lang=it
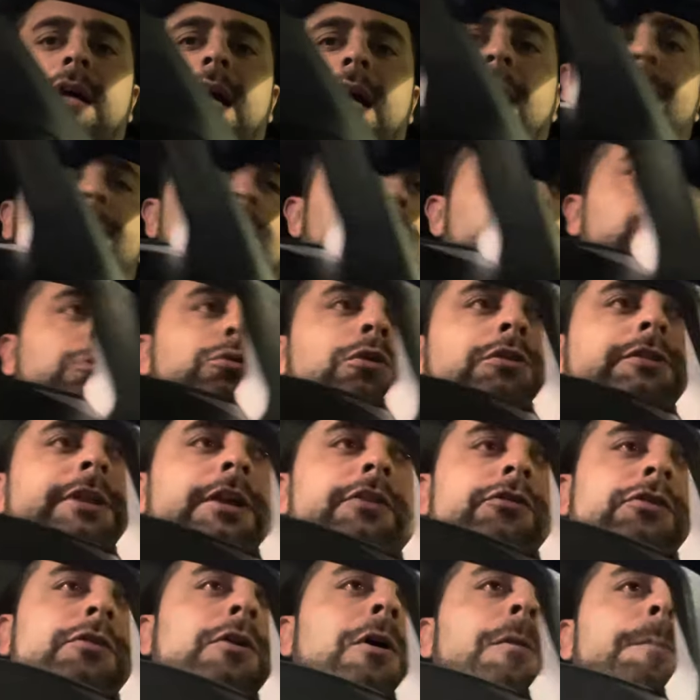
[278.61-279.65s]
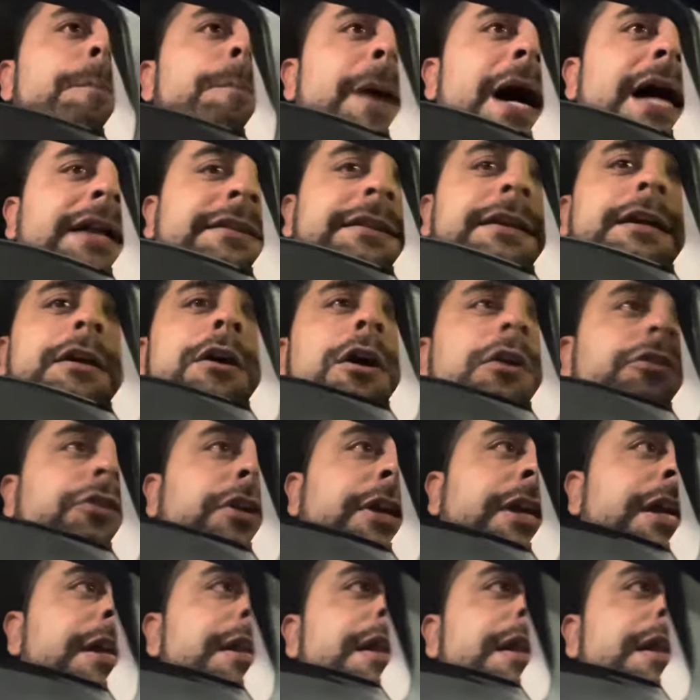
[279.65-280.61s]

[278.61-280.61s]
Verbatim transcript: ha fatto due o tre sgroppate, cosa che